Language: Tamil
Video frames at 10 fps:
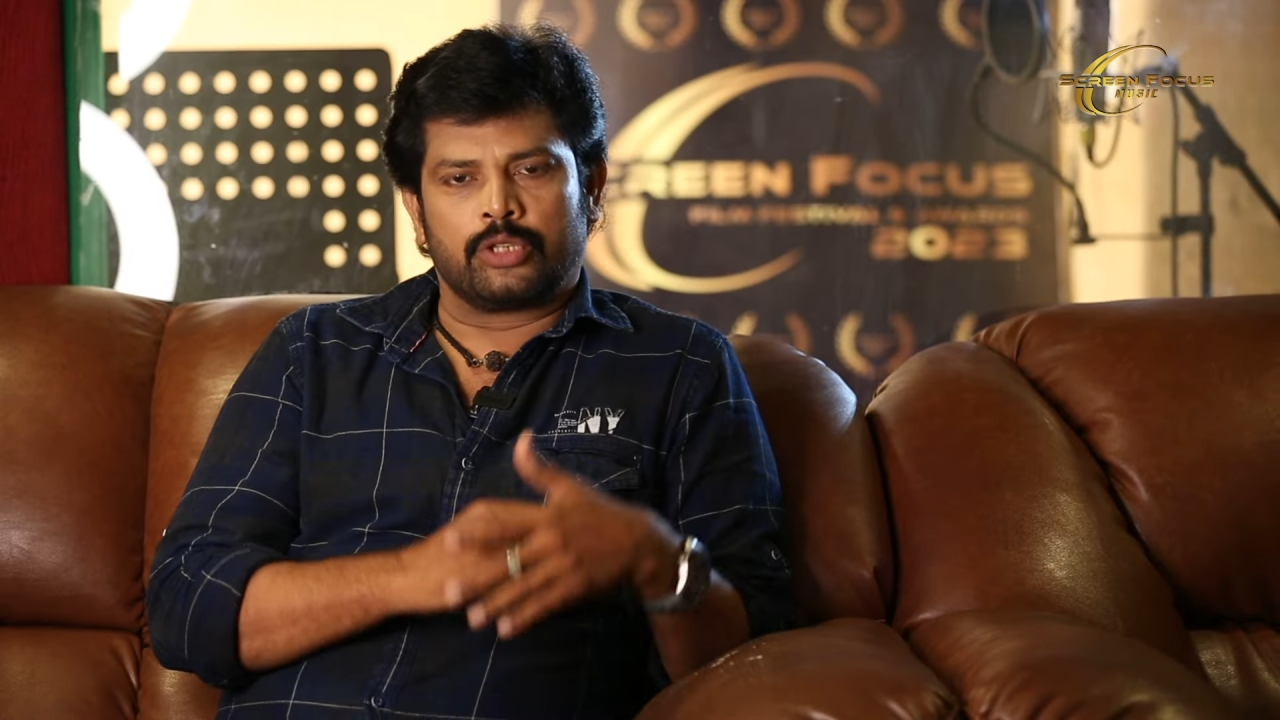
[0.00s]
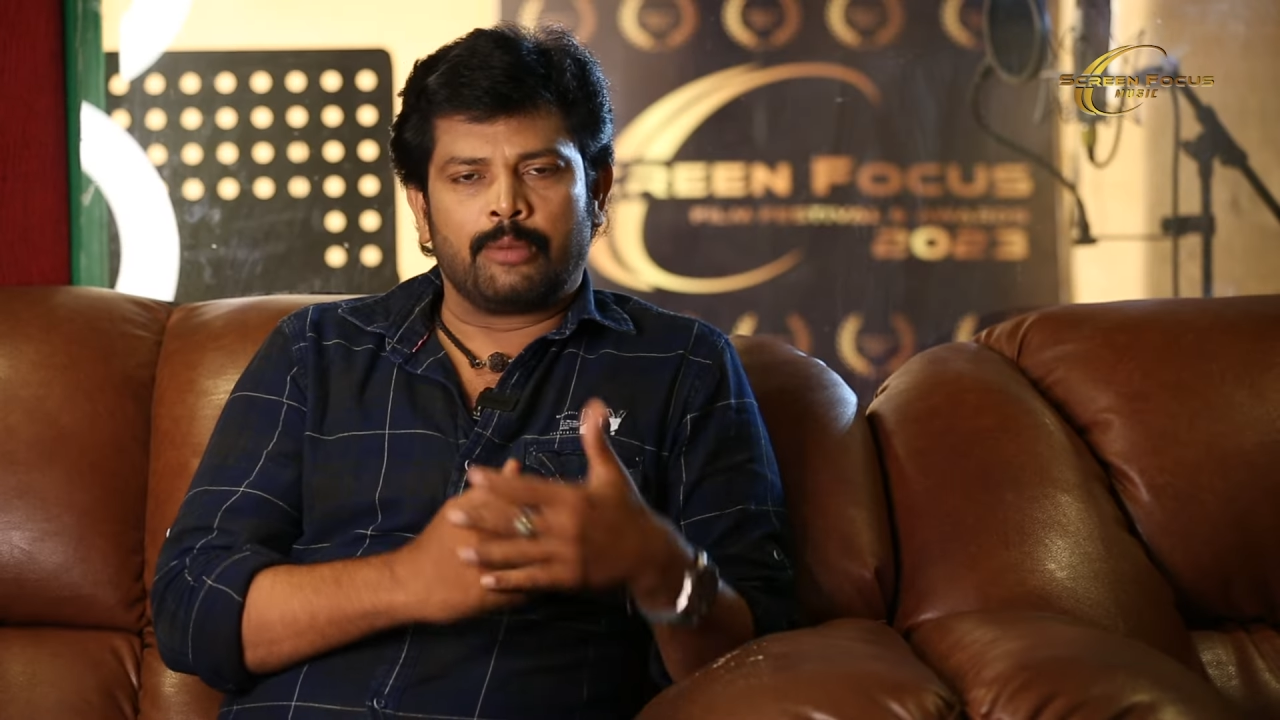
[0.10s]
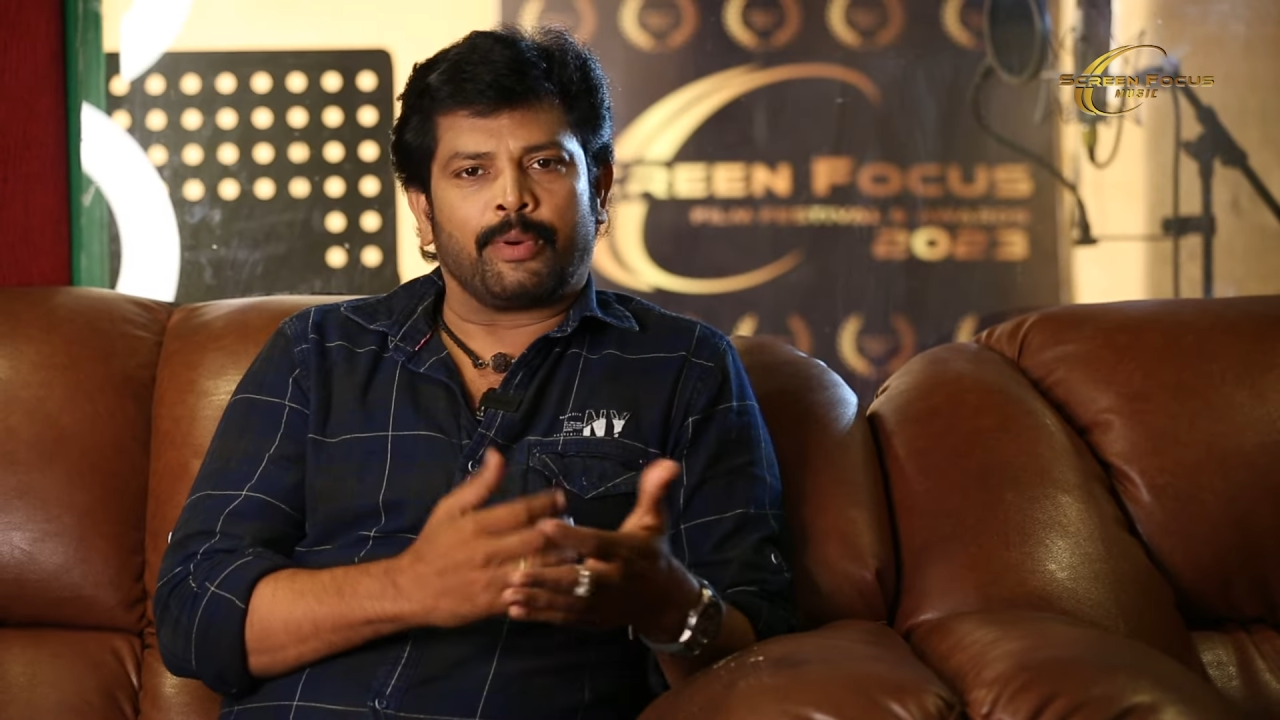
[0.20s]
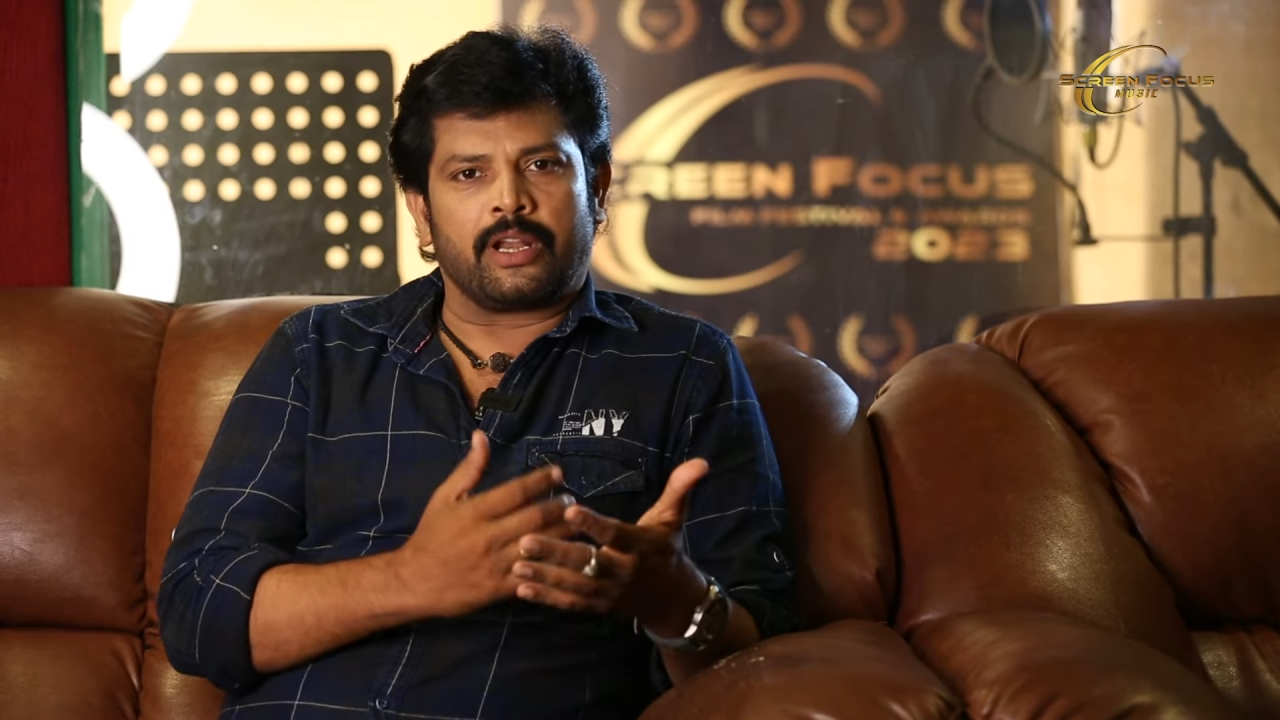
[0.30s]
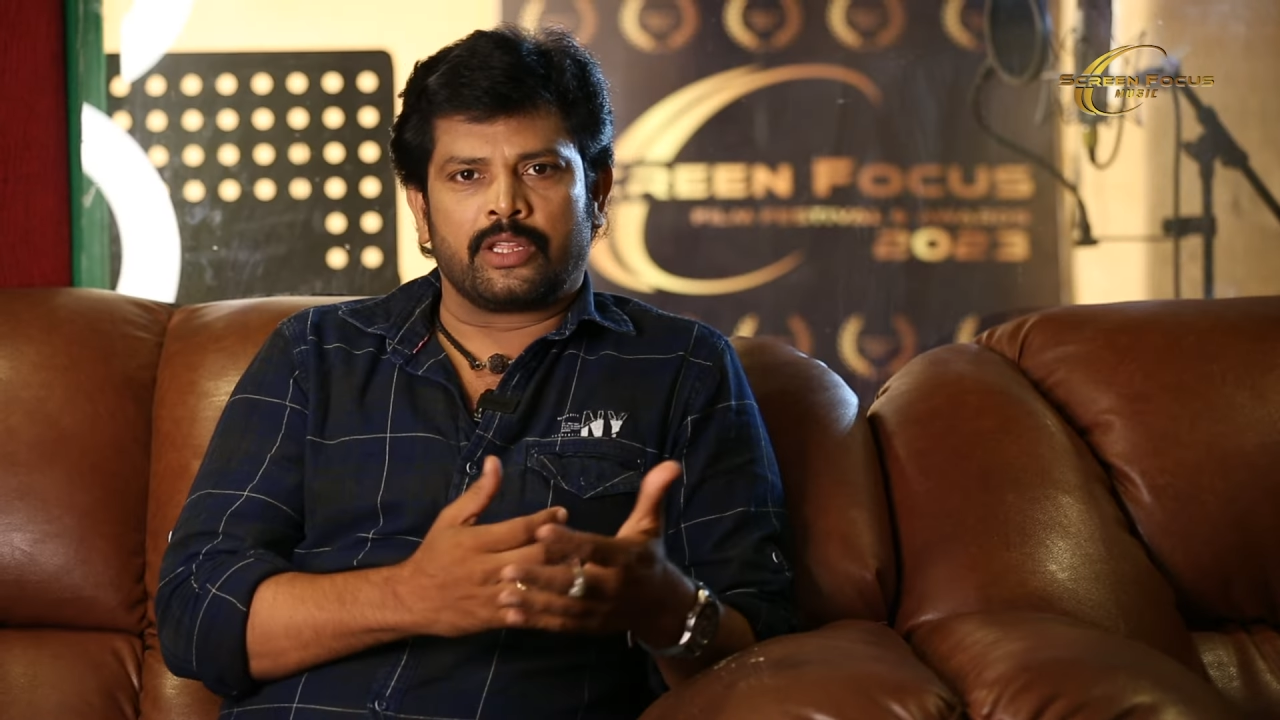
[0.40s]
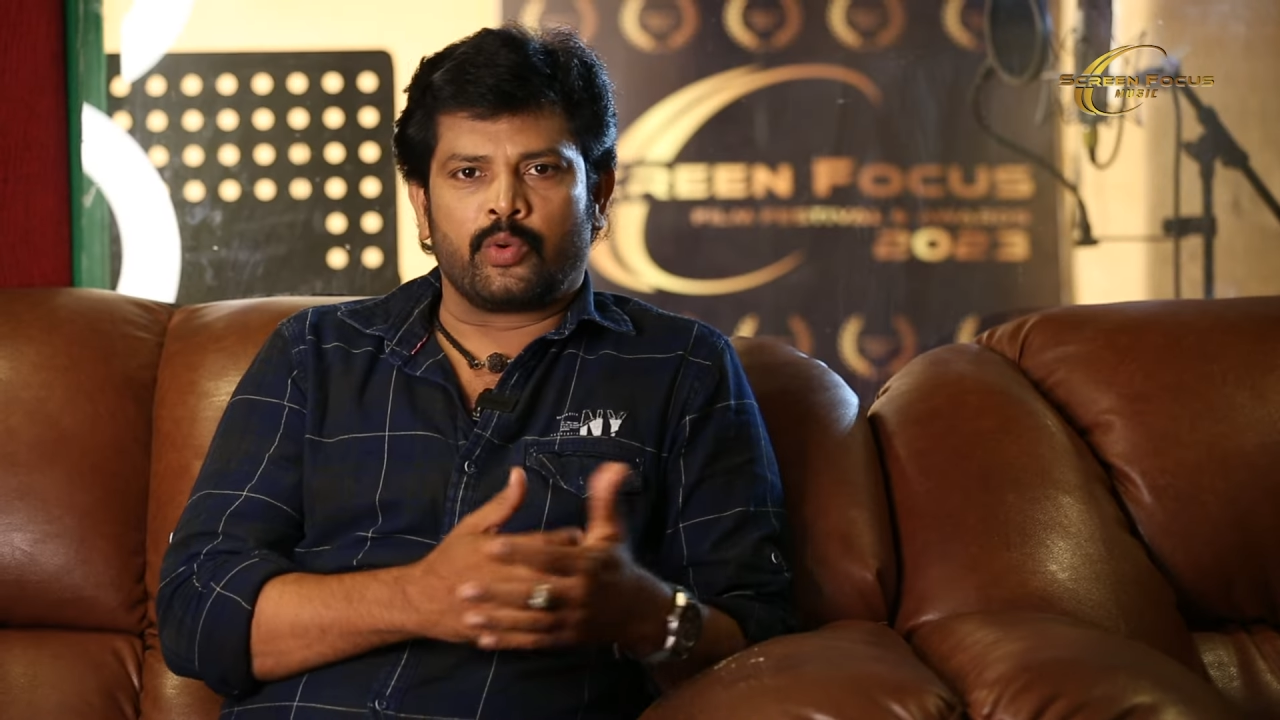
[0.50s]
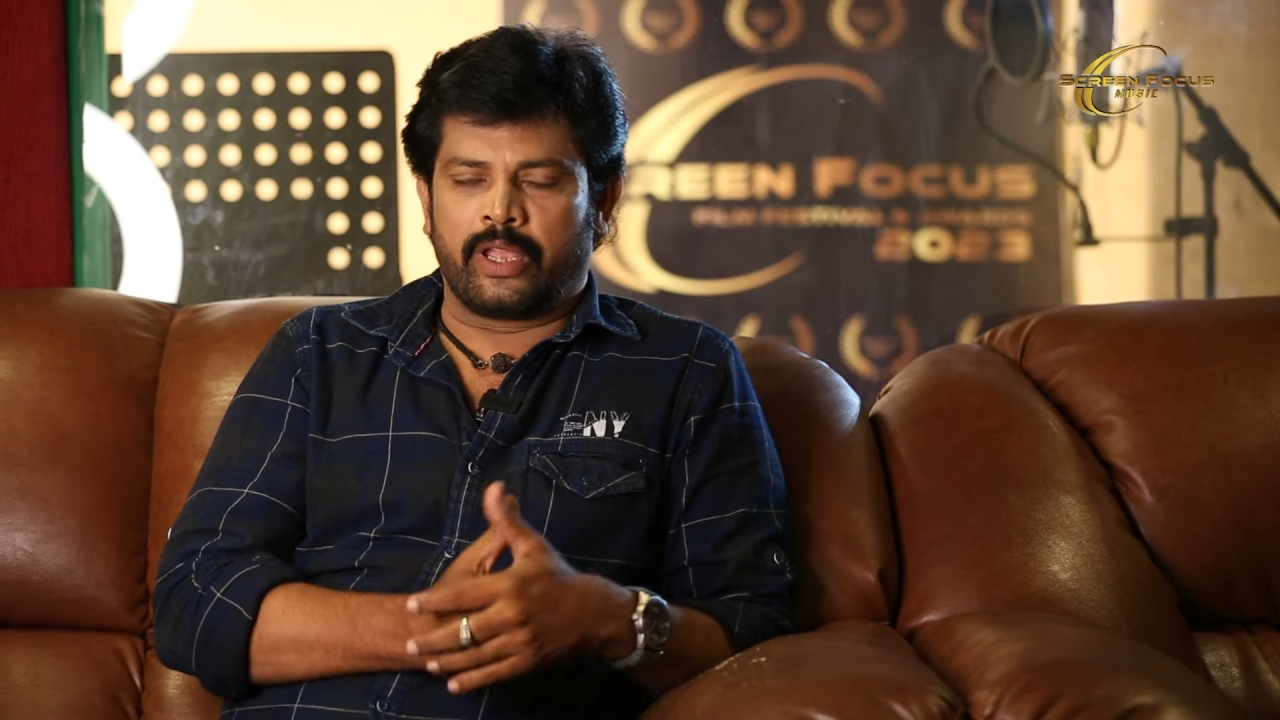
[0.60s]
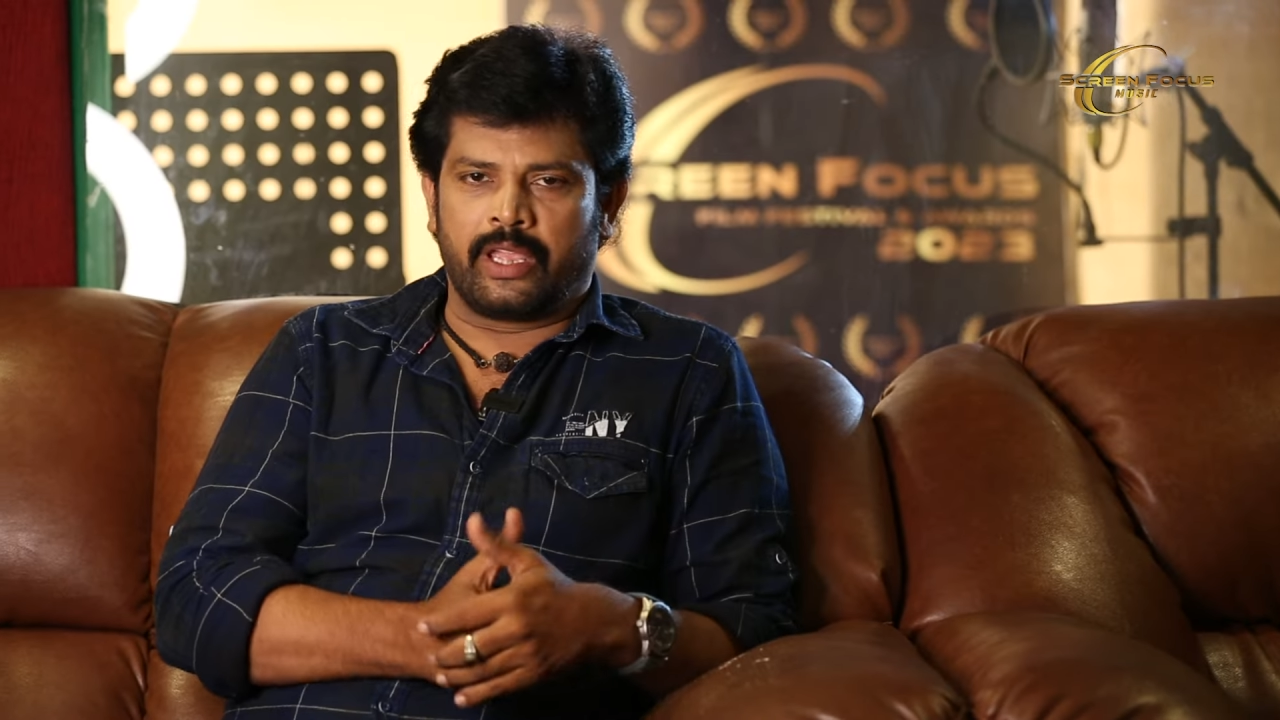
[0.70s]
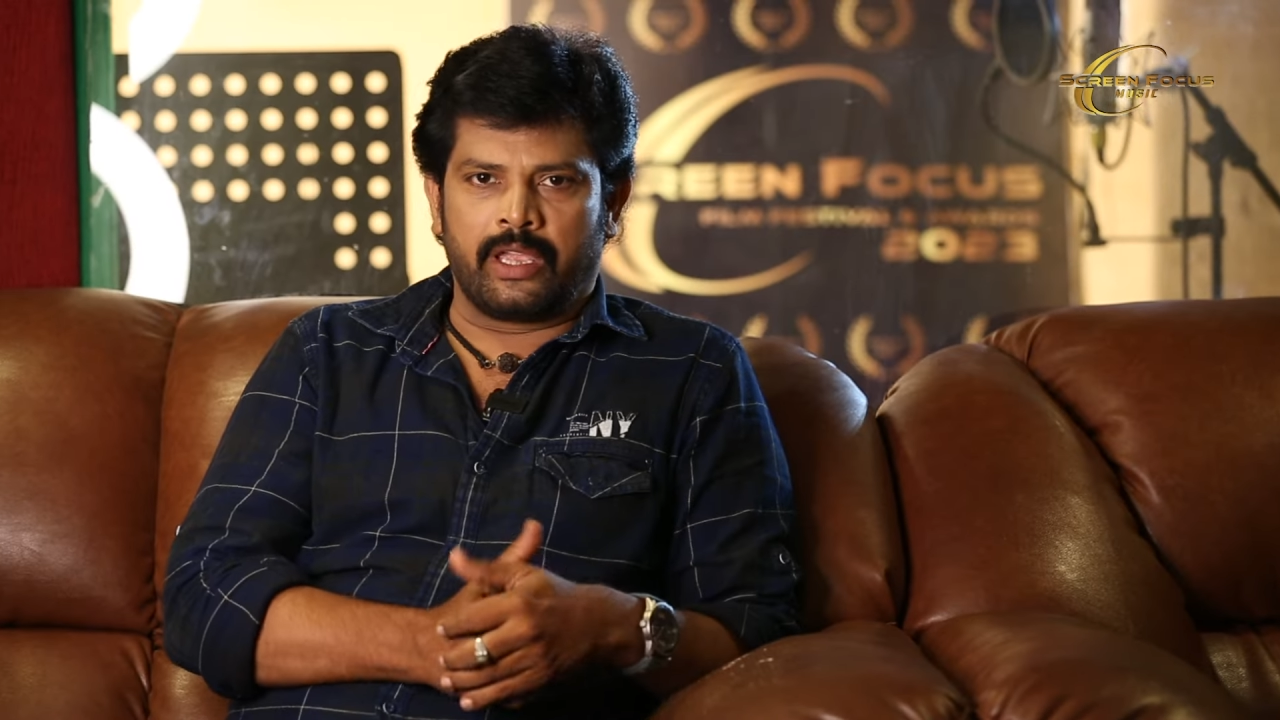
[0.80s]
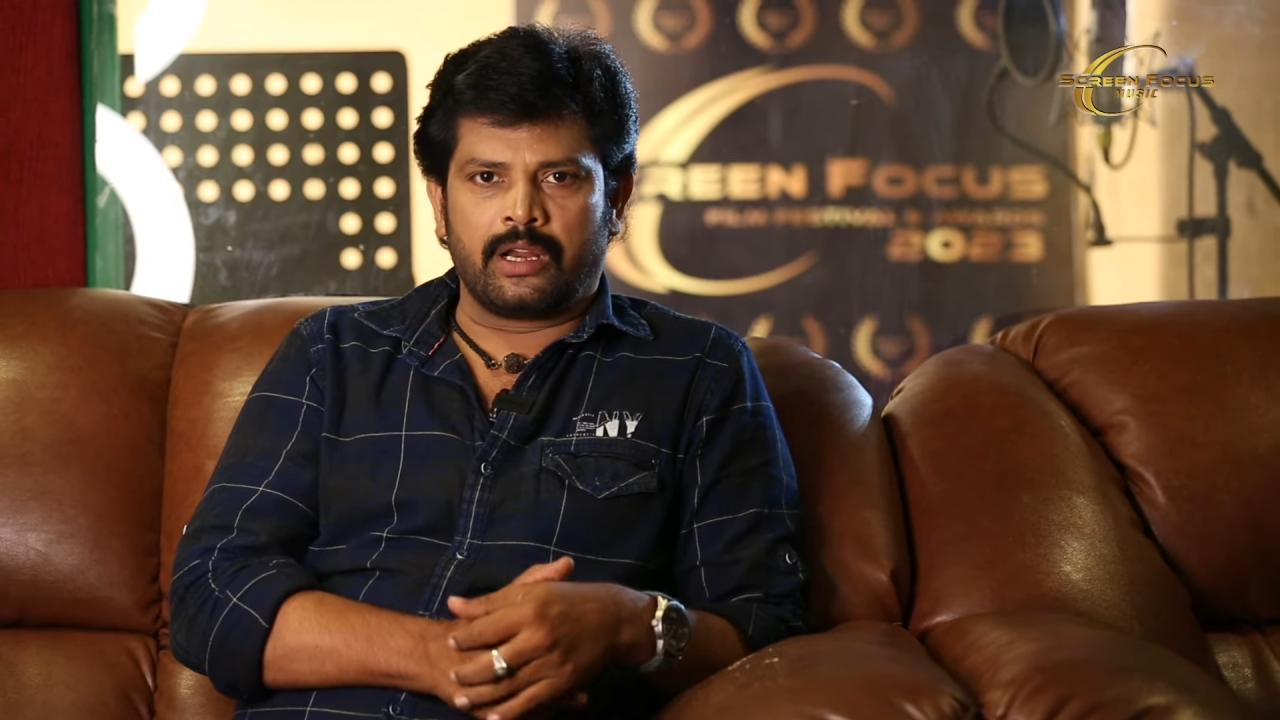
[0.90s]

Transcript: முதல் படத்தினுடைய